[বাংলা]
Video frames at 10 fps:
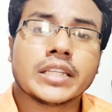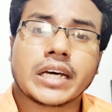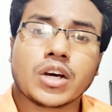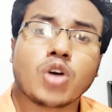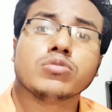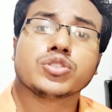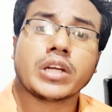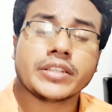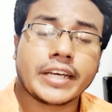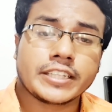তারা
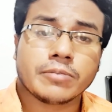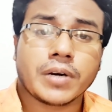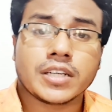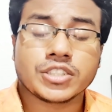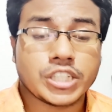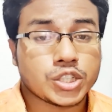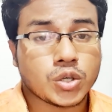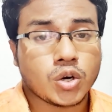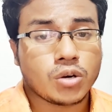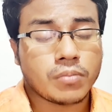গবেষণায় দেখতে পান যে
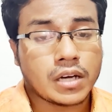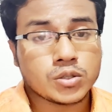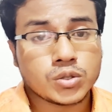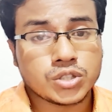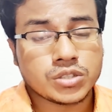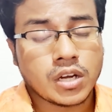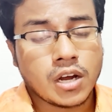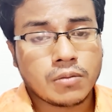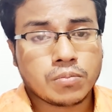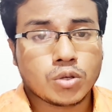সকল মানুষ
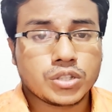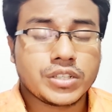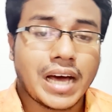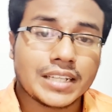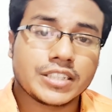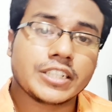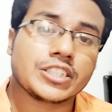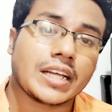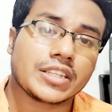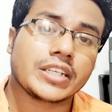প্রতি রাতে
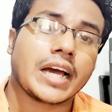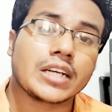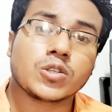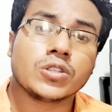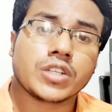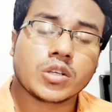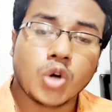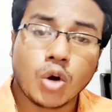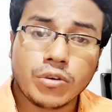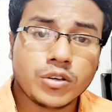সাত থেকে আট ঘন্টার
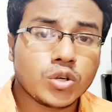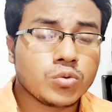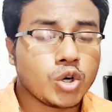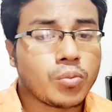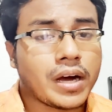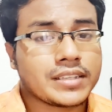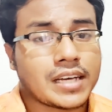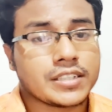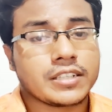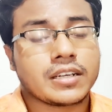গভীর ঘুম ঘুমায়
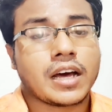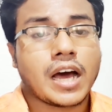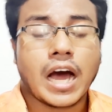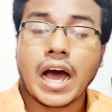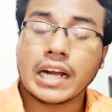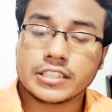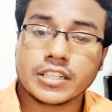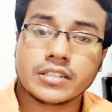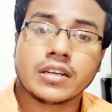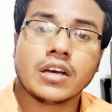তাদের
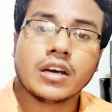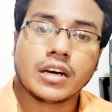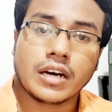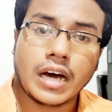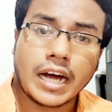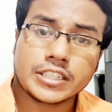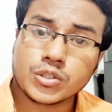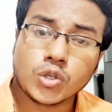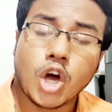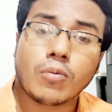হার্টের হার্টের
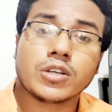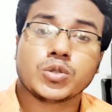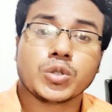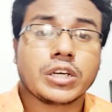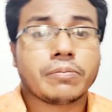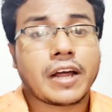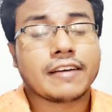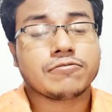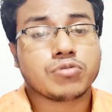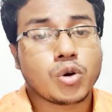রোগ হবার ঝুঁকি প্রায়
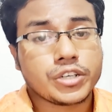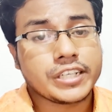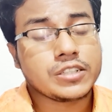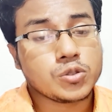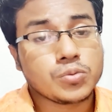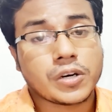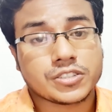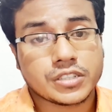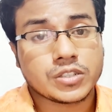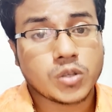ফোরটি টু
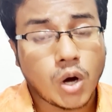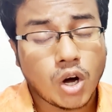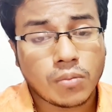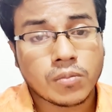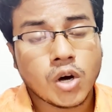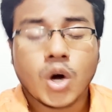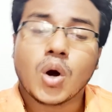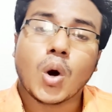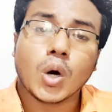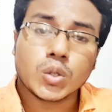পার্সেন্ট কম
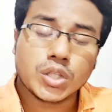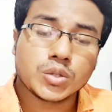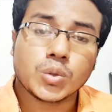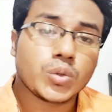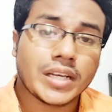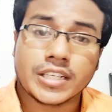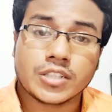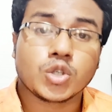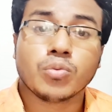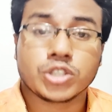অন্যদের তুলনায় যাদের
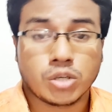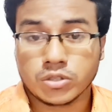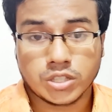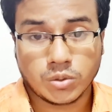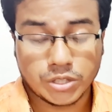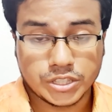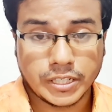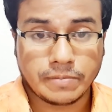ঘুমের সমস্যা রয়েছে